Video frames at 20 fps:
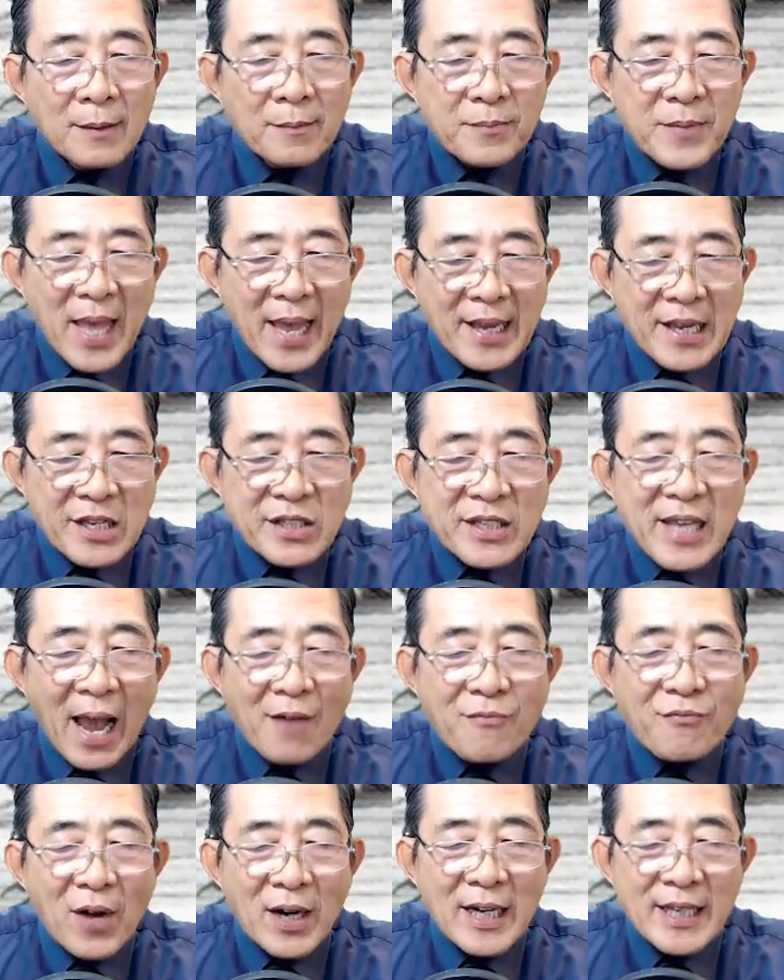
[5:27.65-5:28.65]
Vậy
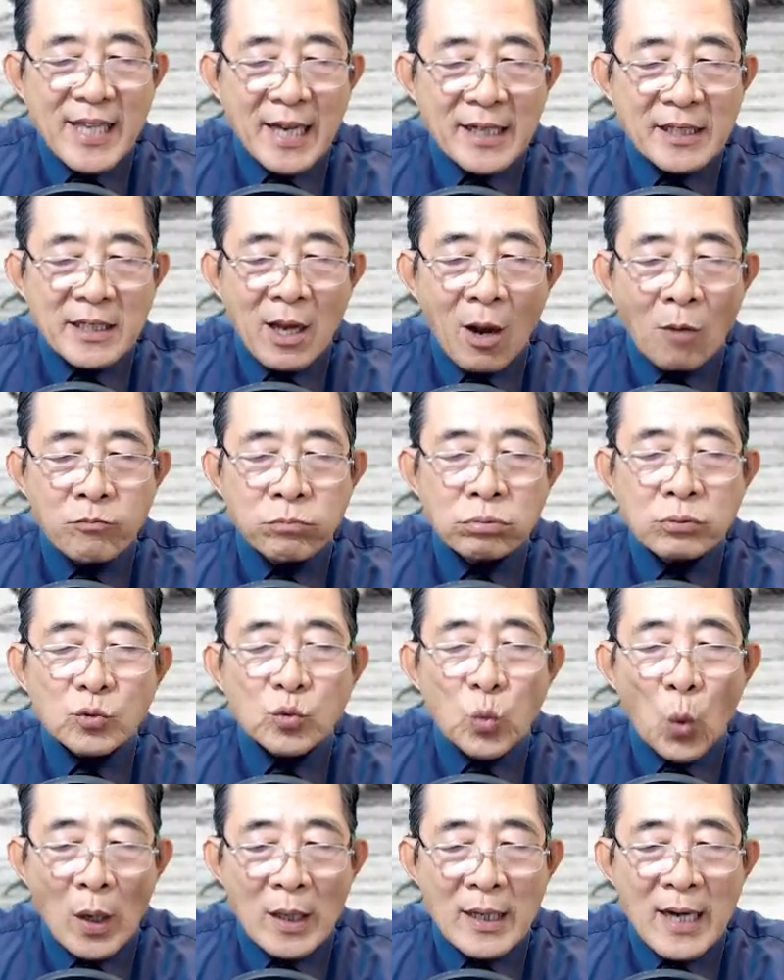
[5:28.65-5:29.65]
chẳng phải là nhanh chóng
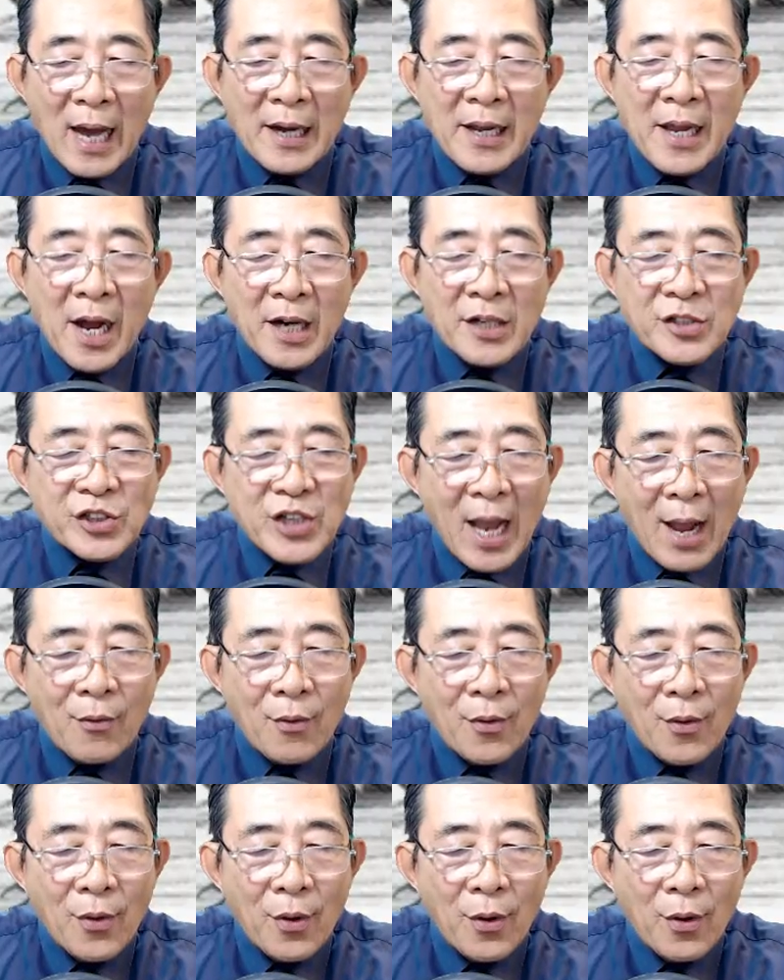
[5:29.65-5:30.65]
thuận lợi hơn
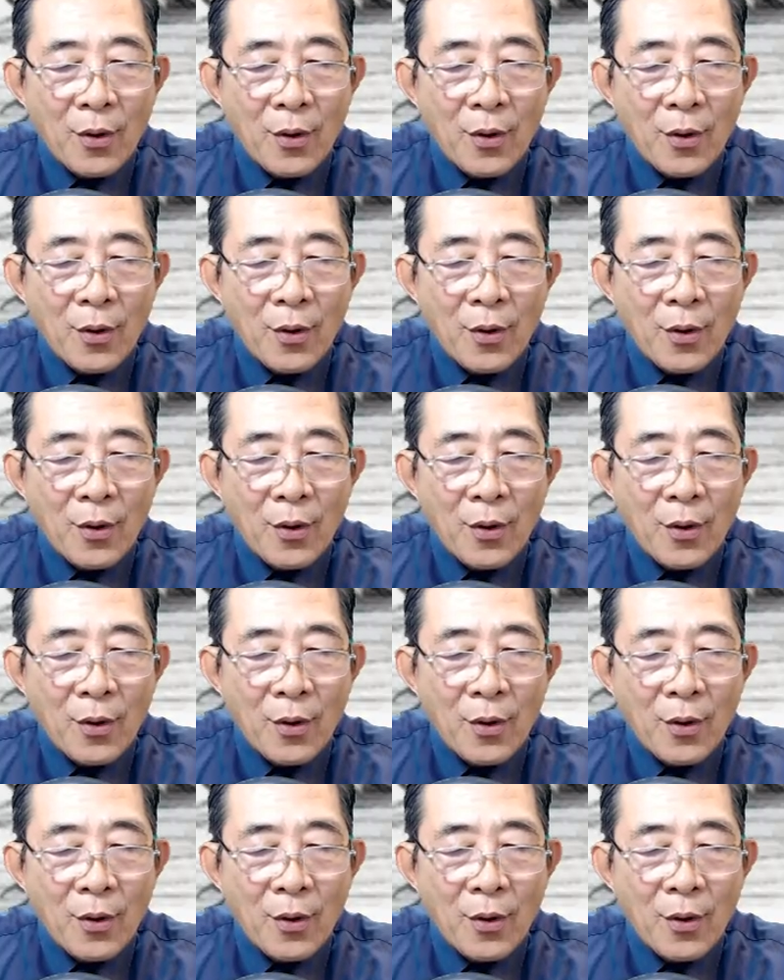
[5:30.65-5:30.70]
sao?